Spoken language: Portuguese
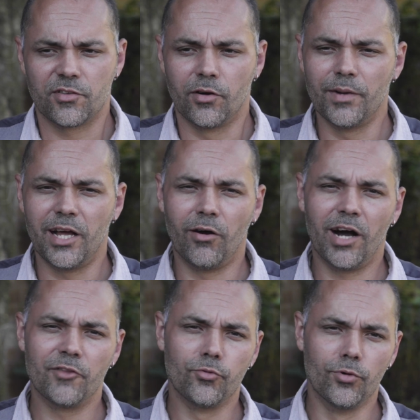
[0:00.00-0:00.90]
são o melhor
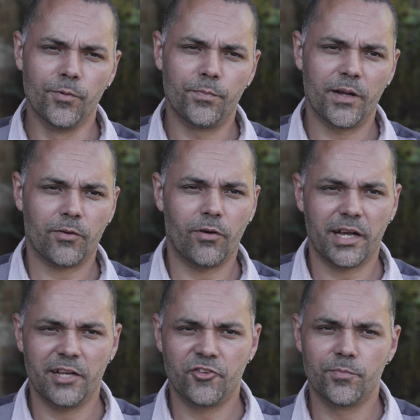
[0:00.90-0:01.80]
adubo para qualquer
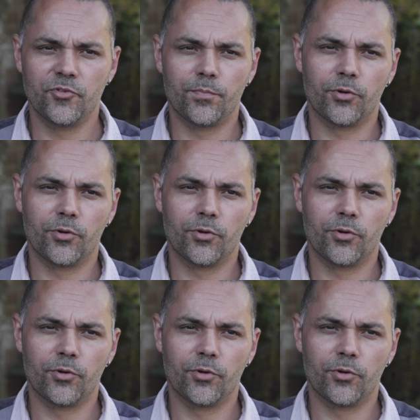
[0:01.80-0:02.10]
tipo de